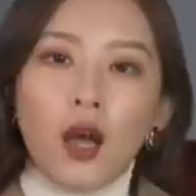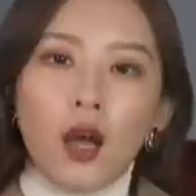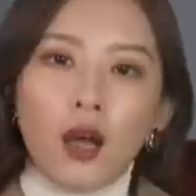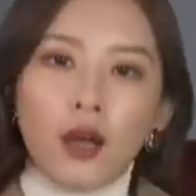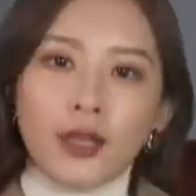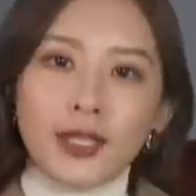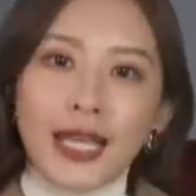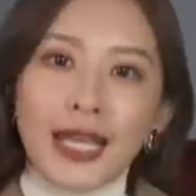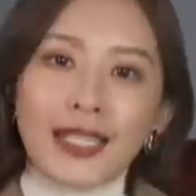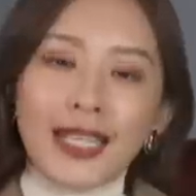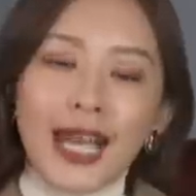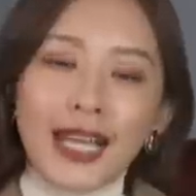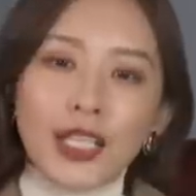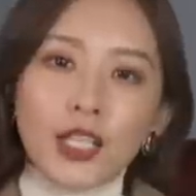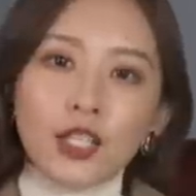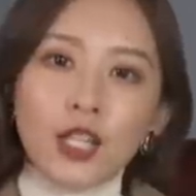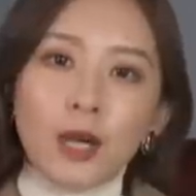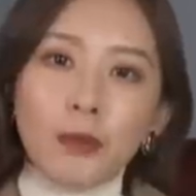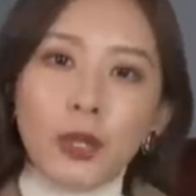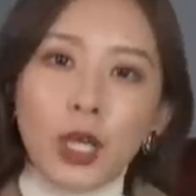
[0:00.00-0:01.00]
呃在大
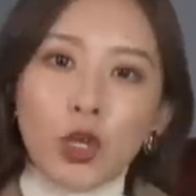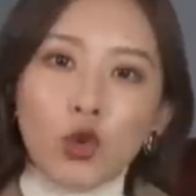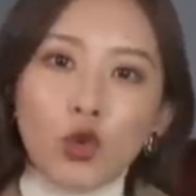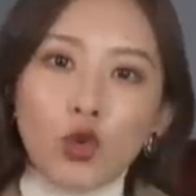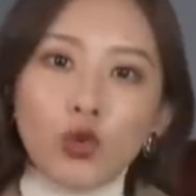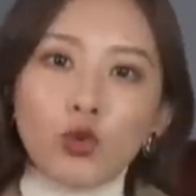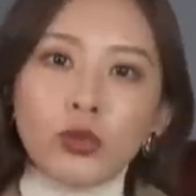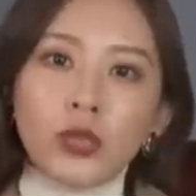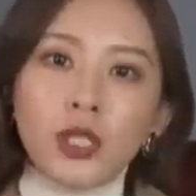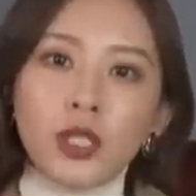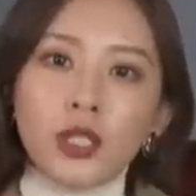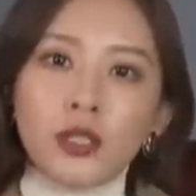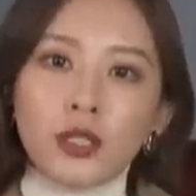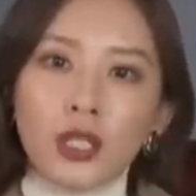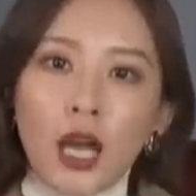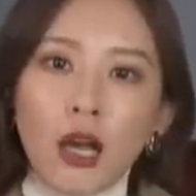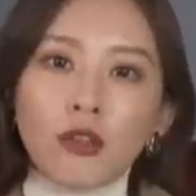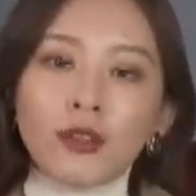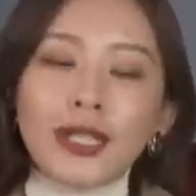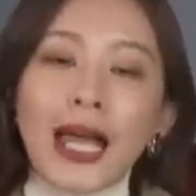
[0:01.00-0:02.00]
衣上面固
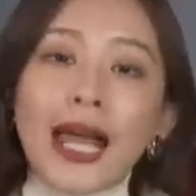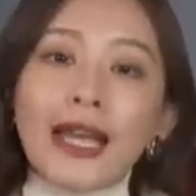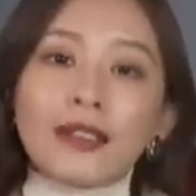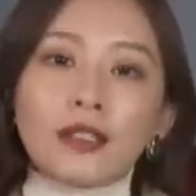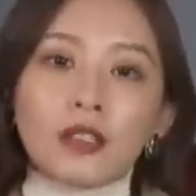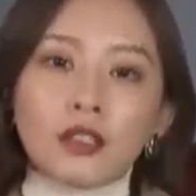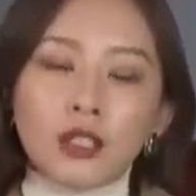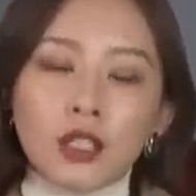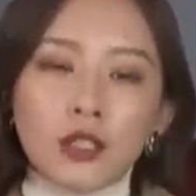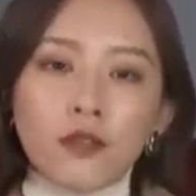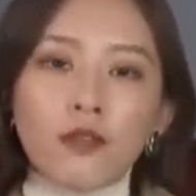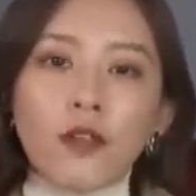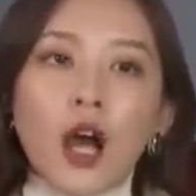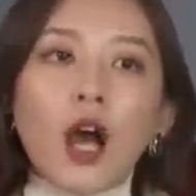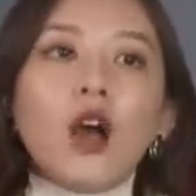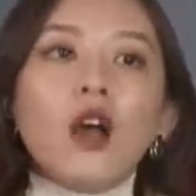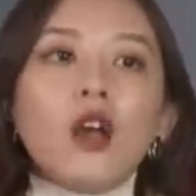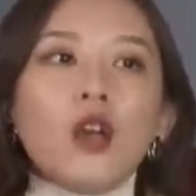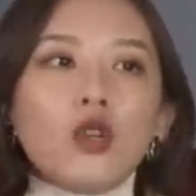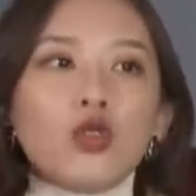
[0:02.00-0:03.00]
定腰带的地
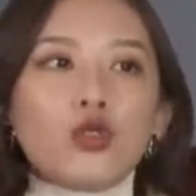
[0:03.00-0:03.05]
方，